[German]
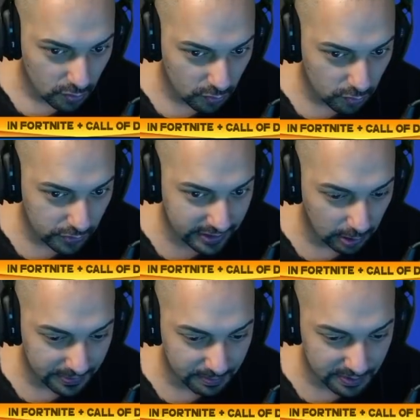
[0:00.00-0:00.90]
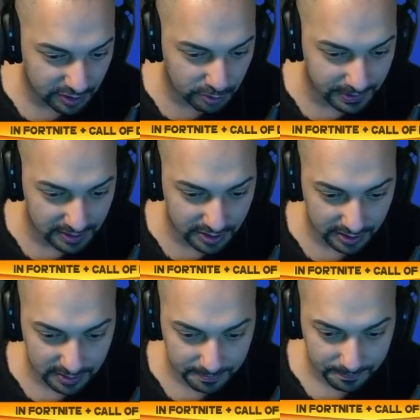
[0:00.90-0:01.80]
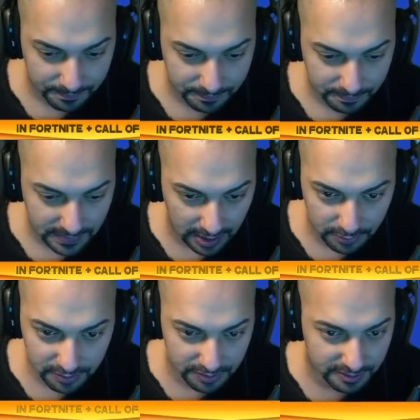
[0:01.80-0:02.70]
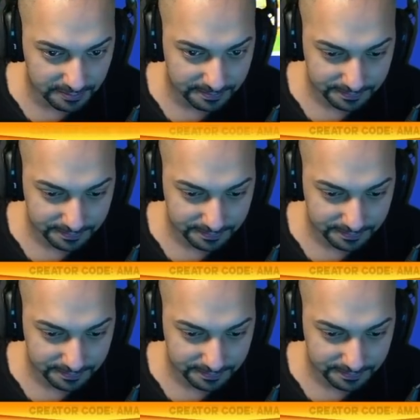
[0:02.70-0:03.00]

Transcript: Uh, ich glaube, ich muss die spielen, Chat. Ausrüsten.